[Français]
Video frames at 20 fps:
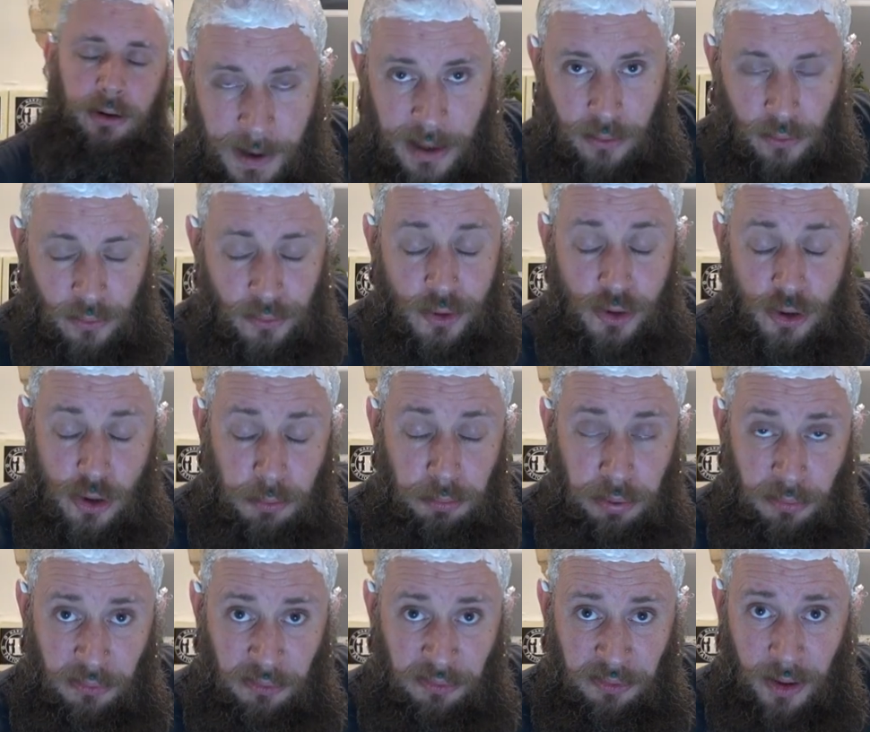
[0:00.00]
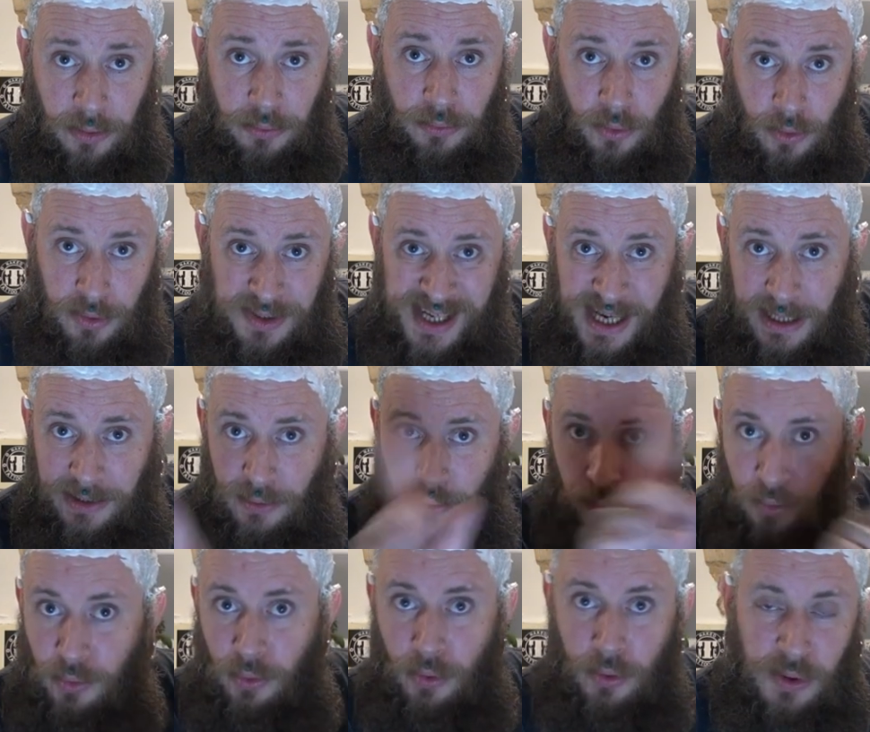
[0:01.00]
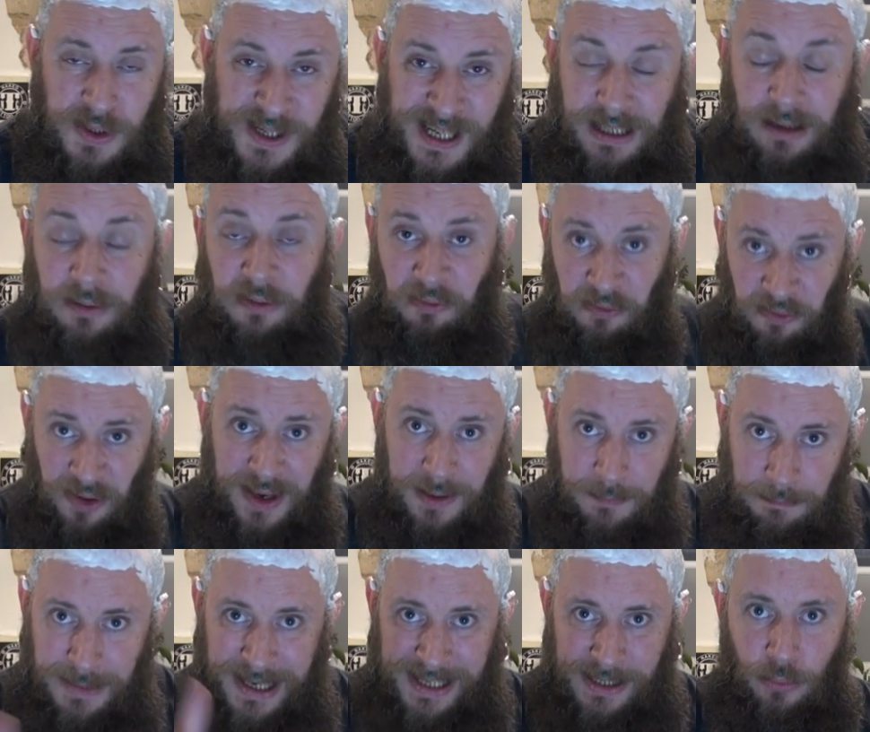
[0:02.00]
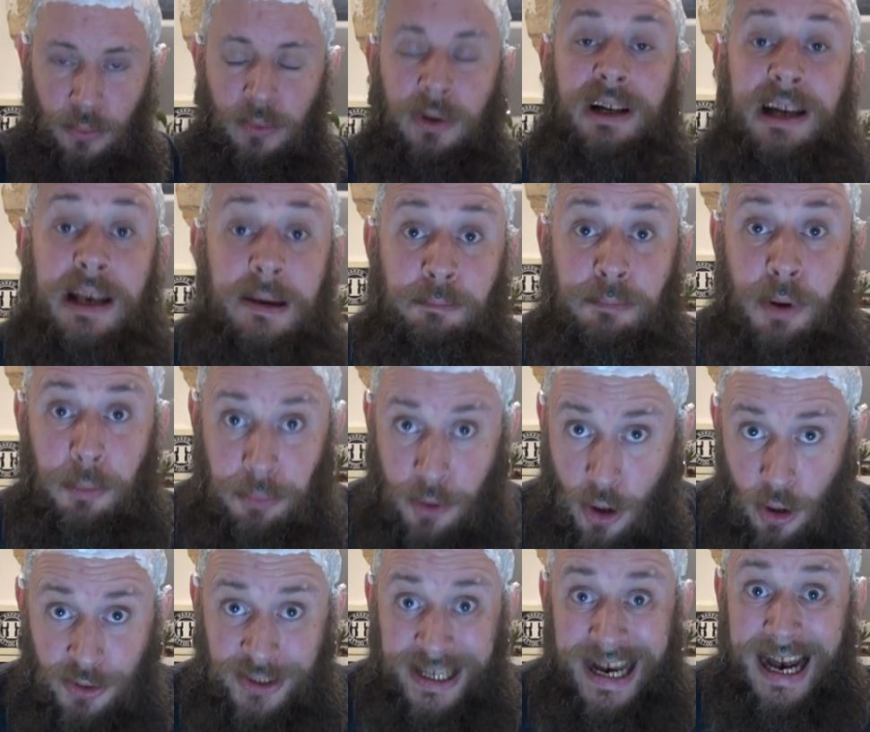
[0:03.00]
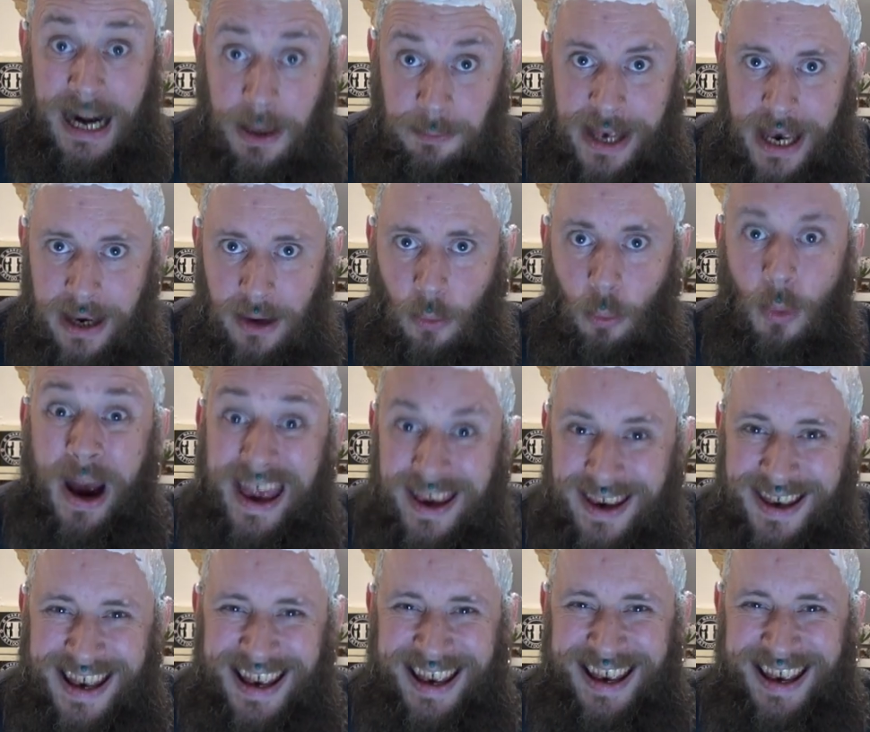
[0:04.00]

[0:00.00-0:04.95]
Par contre, je peux vous faire une recette, une recette fait maison, les popcorn à la bière, ouais